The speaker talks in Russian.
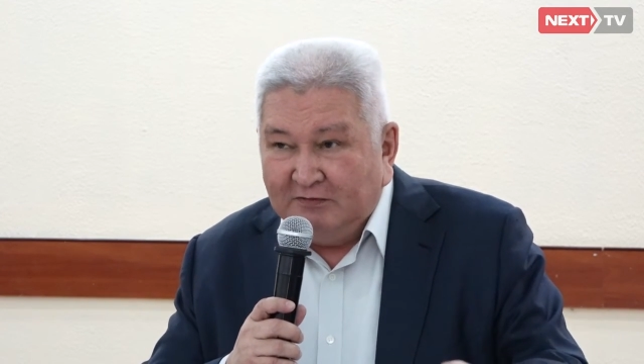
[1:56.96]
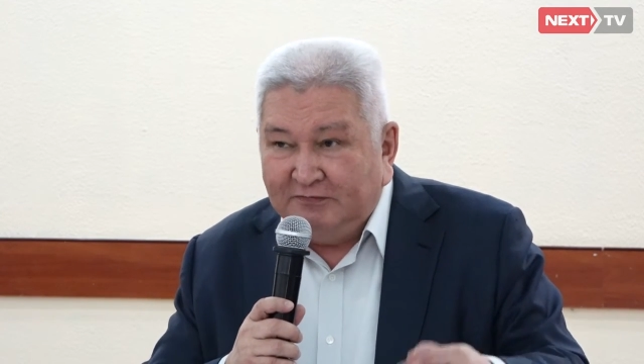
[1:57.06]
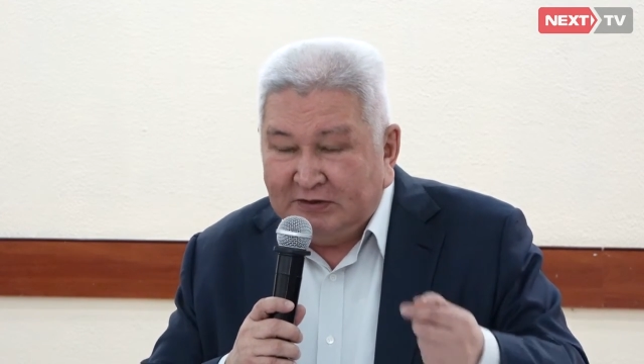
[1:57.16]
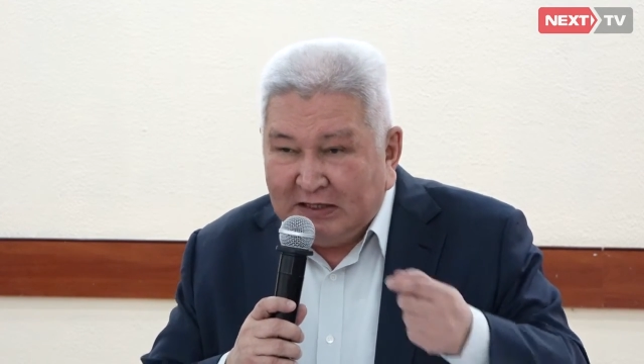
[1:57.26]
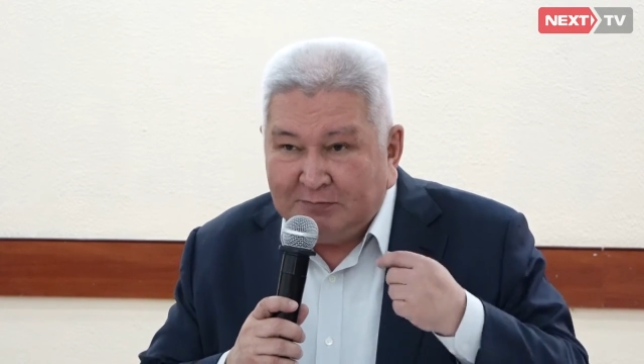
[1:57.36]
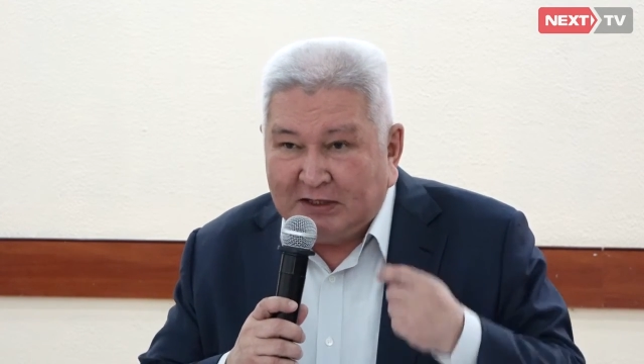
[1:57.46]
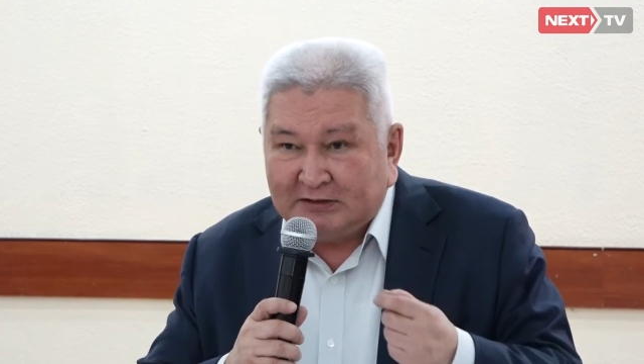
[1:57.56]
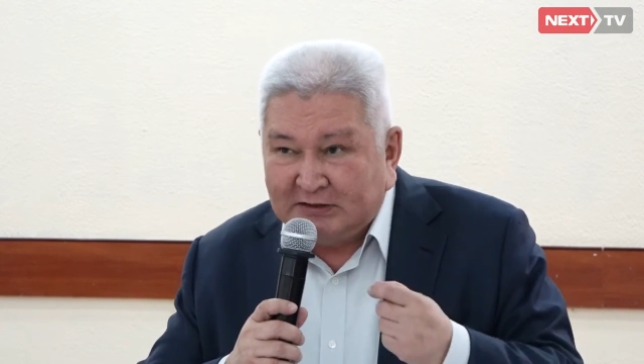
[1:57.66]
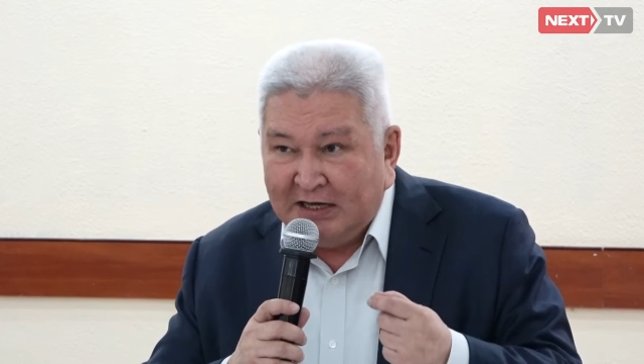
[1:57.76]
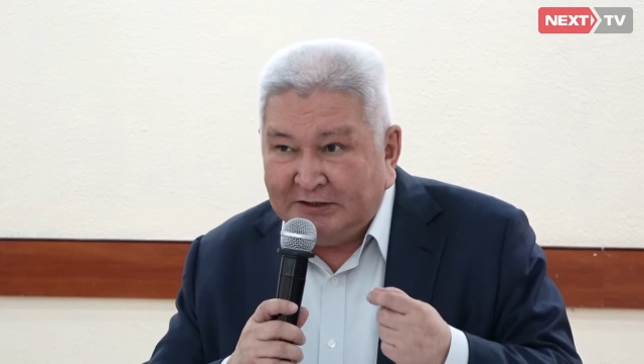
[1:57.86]
вы нам
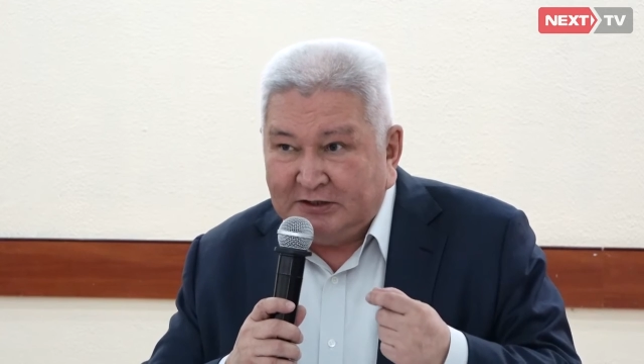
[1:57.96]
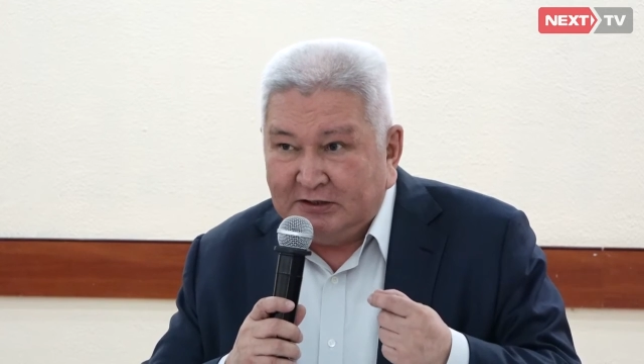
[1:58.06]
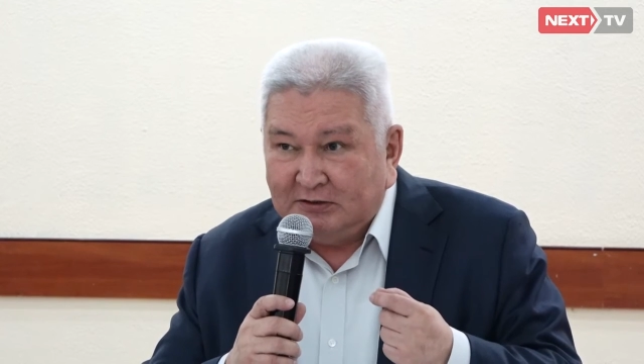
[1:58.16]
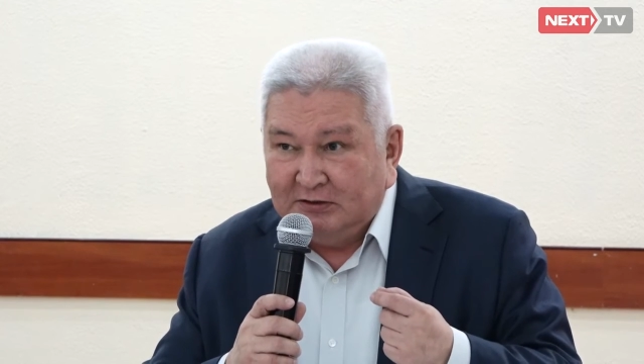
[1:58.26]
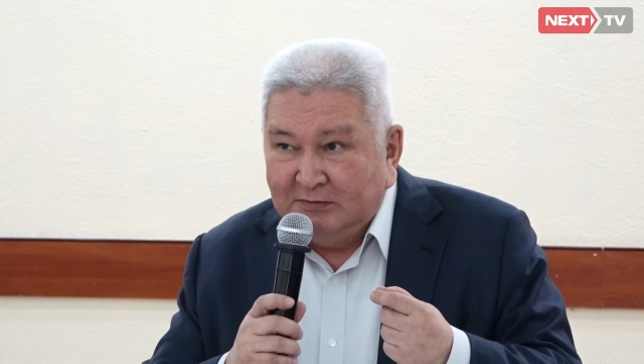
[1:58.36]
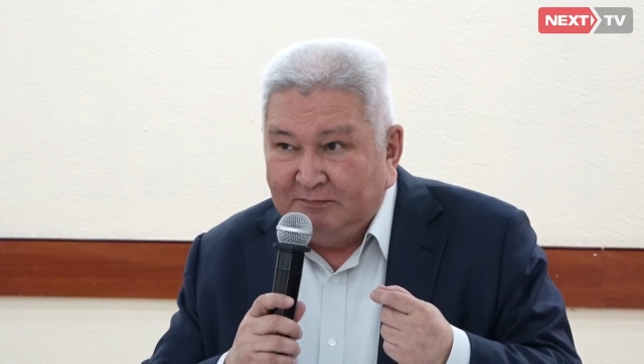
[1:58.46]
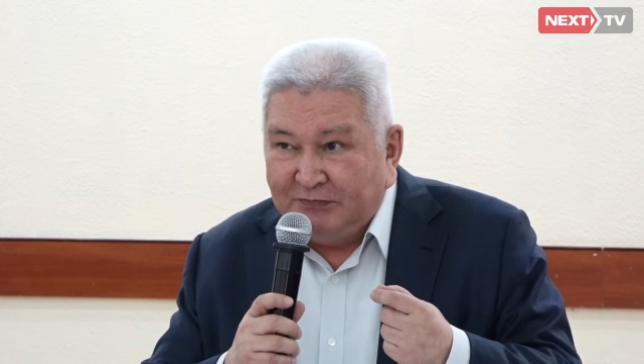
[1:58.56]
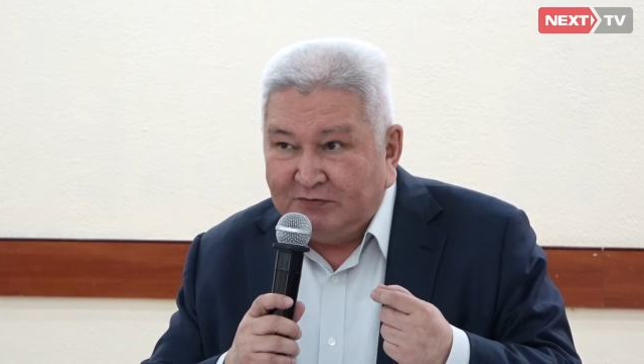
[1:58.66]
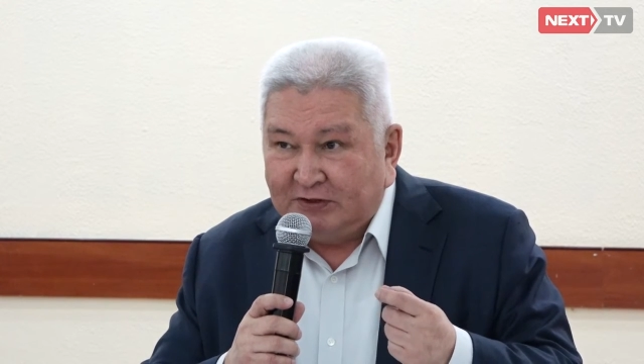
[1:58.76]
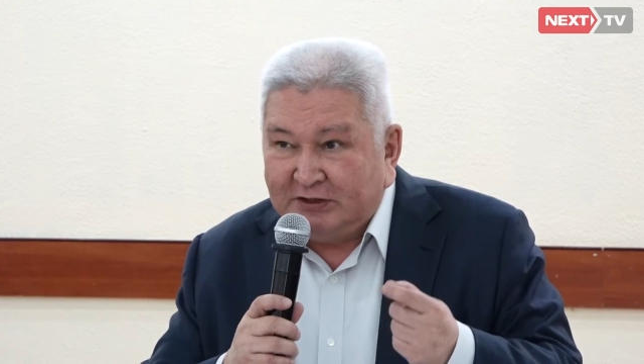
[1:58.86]
отдайте
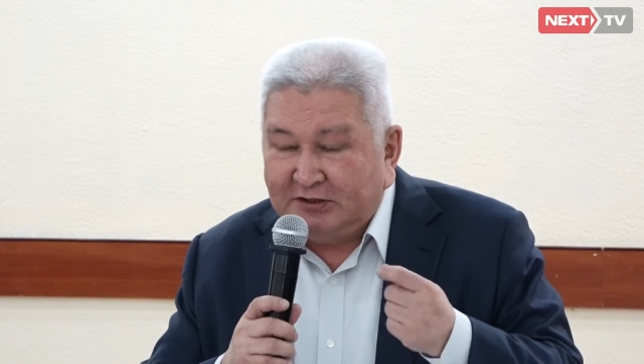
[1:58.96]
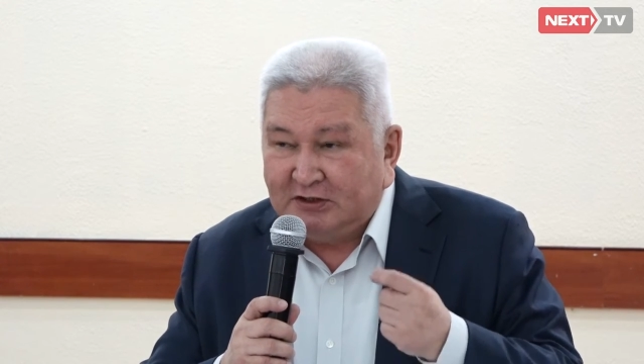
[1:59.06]
вот эти